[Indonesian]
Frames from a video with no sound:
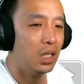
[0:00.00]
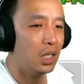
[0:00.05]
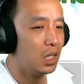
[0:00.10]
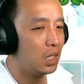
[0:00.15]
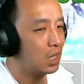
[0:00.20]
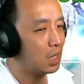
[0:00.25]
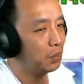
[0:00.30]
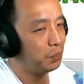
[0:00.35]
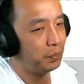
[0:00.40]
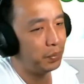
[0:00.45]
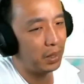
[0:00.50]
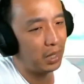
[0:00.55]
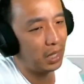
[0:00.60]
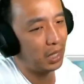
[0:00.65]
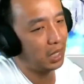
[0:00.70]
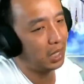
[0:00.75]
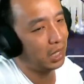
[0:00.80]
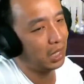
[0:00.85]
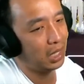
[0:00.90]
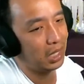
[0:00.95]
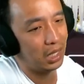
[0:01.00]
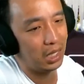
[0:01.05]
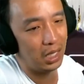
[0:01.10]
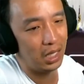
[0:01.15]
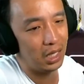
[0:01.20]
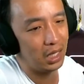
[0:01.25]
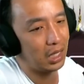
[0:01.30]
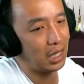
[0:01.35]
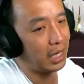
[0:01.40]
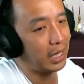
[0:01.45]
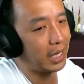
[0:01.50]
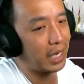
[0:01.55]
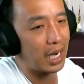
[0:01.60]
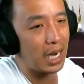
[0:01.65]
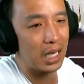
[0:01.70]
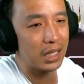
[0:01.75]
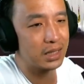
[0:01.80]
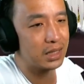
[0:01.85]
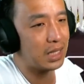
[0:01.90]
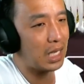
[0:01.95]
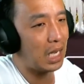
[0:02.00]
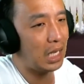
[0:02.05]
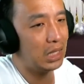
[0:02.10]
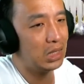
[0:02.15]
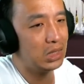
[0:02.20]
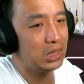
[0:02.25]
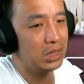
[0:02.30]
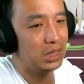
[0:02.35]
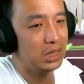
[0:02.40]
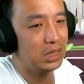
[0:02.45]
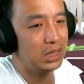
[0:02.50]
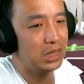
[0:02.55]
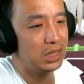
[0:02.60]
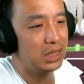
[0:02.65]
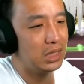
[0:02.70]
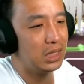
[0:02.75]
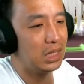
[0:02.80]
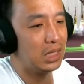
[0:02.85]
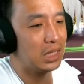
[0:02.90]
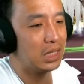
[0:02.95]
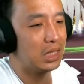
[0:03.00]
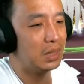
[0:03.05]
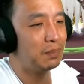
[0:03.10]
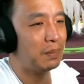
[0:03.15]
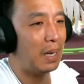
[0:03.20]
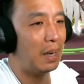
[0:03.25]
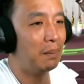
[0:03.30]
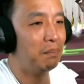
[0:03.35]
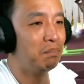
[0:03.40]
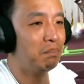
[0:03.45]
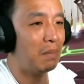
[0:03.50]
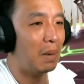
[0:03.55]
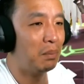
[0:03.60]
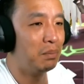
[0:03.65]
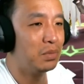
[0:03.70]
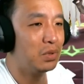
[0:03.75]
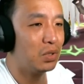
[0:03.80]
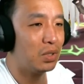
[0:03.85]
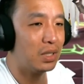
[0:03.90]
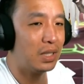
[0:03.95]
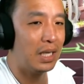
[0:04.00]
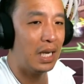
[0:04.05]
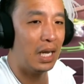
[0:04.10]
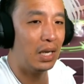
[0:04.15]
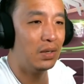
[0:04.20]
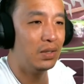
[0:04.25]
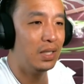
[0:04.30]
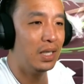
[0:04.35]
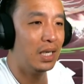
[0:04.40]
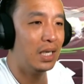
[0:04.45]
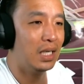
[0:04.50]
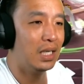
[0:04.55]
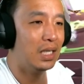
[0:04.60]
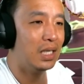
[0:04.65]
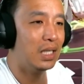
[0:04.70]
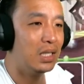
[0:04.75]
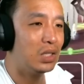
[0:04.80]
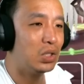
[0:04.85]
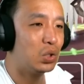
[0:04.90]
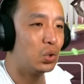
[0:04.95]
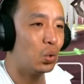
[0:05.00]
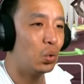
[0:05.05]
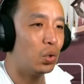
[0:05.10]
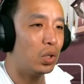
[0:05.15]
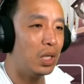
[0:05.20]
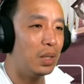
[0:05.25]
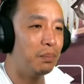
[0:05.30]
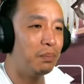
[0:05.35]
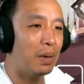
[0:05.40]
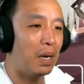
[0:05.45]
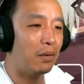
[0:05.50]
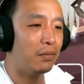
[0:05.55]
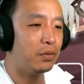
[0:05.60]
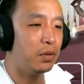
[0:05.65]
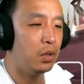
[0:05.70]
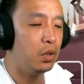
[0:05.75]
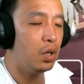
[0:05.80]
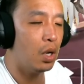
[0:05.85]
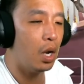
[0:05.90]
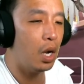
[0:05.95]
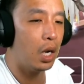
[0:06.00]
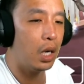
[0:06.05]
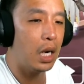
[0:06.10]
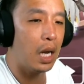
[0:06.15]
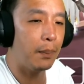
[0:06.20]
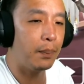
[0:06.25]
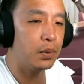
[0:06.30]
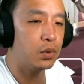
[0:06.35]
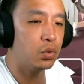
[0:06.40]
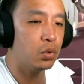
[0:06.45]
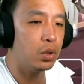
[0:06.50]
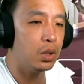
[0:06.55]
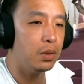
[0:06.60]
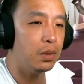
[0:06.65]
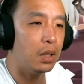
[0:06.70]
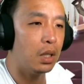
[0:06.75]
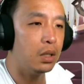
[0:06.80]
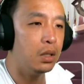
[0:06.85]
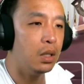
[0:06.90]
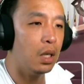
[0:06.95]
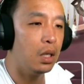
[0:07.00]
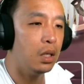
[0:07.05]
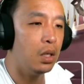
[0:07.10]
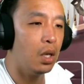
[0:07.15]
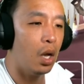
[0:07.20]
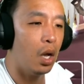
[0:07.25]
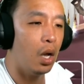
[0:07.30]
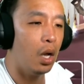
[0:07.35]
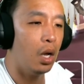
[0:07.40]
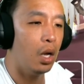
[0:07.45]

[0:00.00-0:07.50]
Kebal, nggak ada rasa lu. Aku mamam tuh kena lu ya. Curi buff, Iya nggak ada pecuriannya. Ya.